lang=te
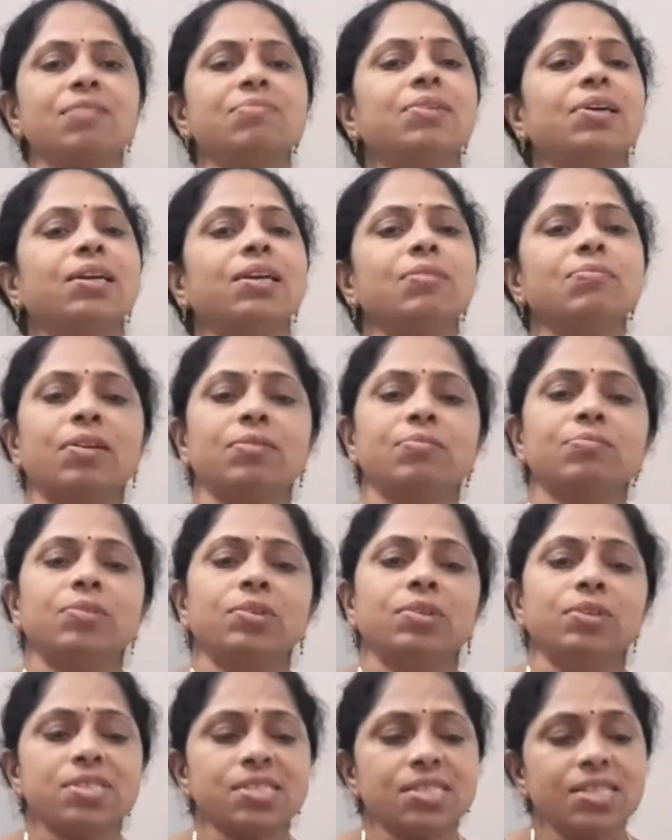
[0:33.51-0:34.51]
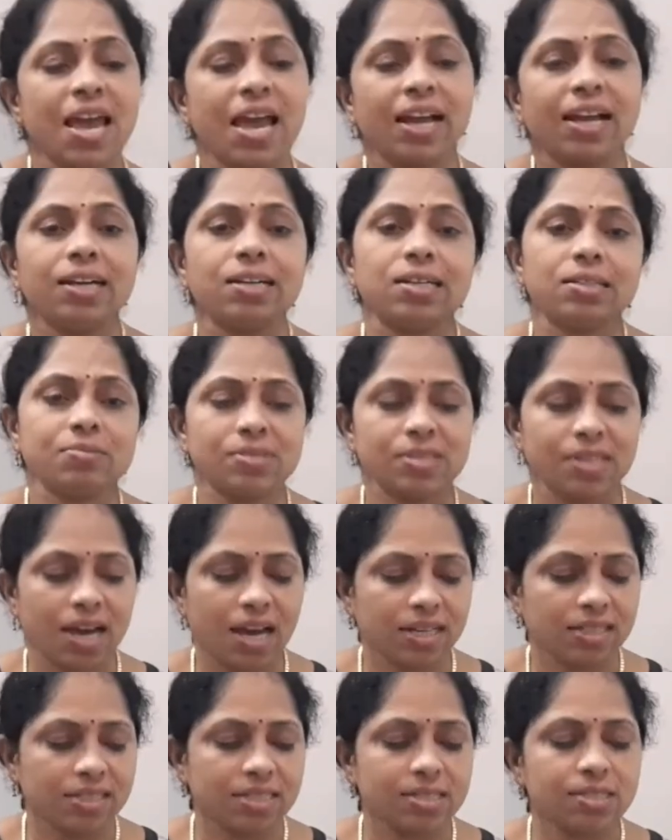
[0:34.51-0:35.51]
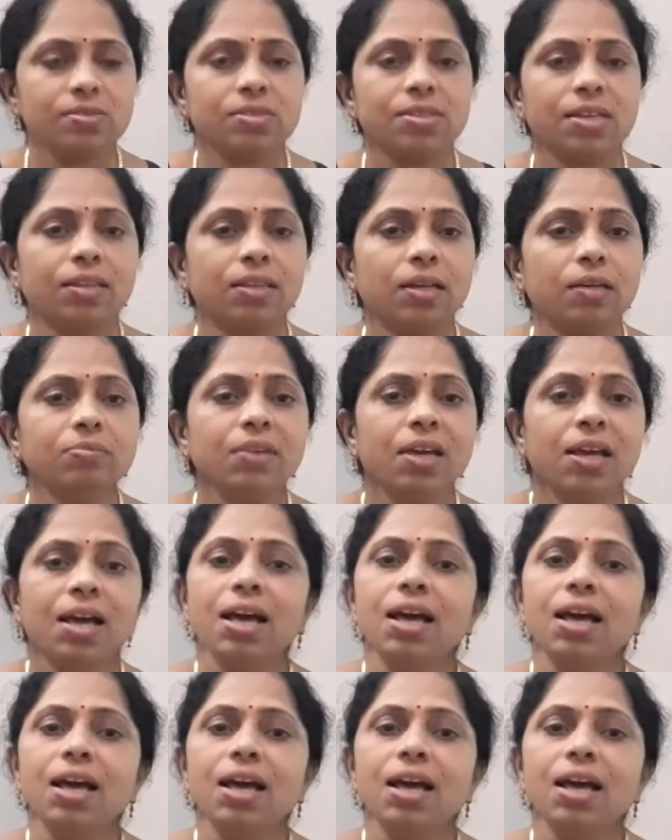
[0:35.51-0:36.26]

కాబట్టి మనం ముందు స్నాక్ ఐటమ్స్ తయారు చేసి చూసేద్దాం